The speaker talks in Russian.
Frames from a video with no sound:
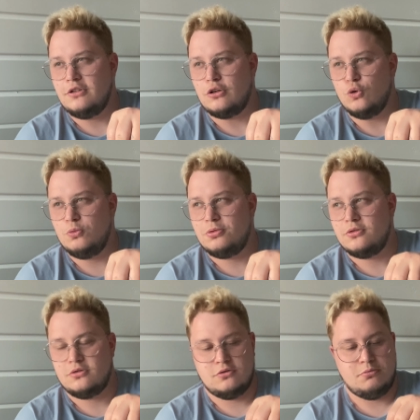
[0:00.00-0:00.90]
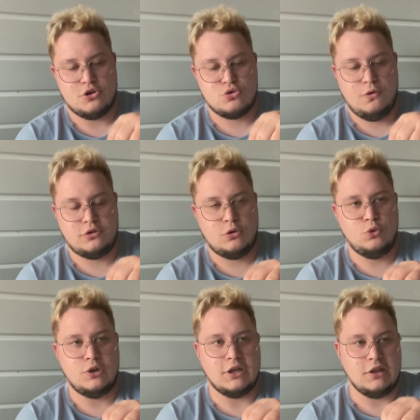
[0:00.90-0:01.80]
клуб пошел в
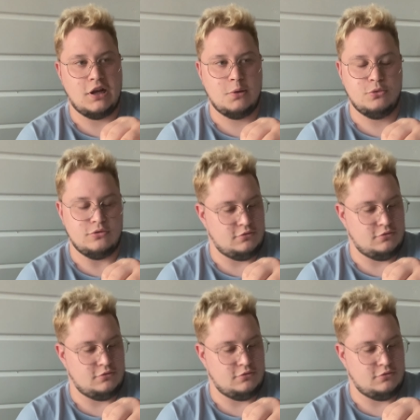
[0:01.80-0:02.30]
такую коллабу.